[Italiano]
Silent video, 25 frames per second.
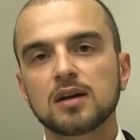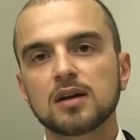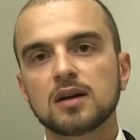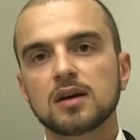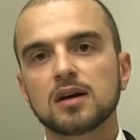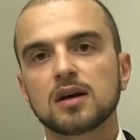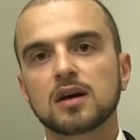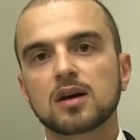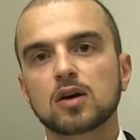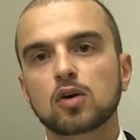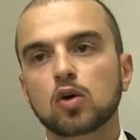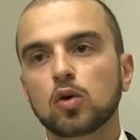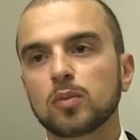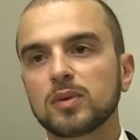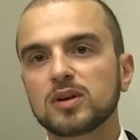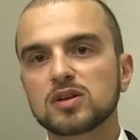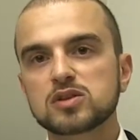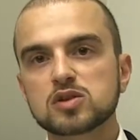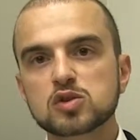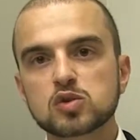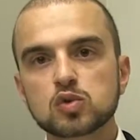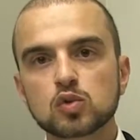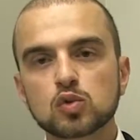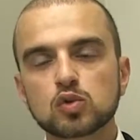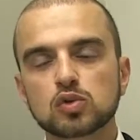eh, come il
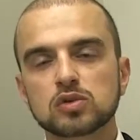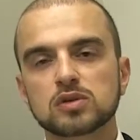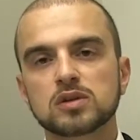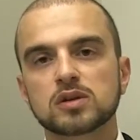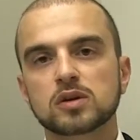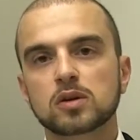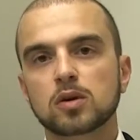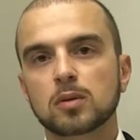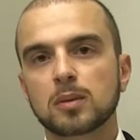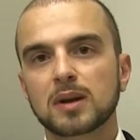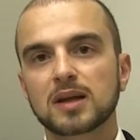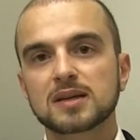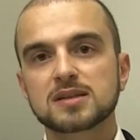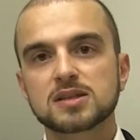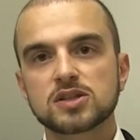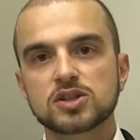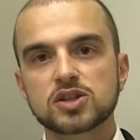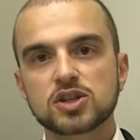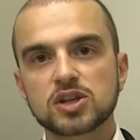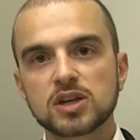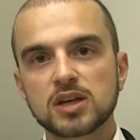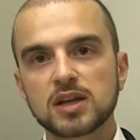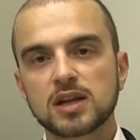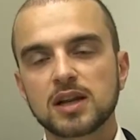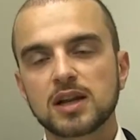sud, come la
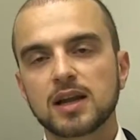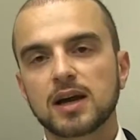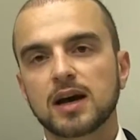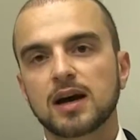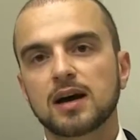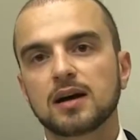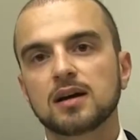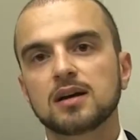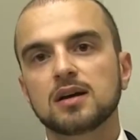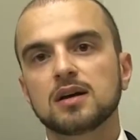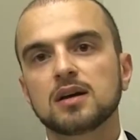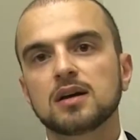Sicilia,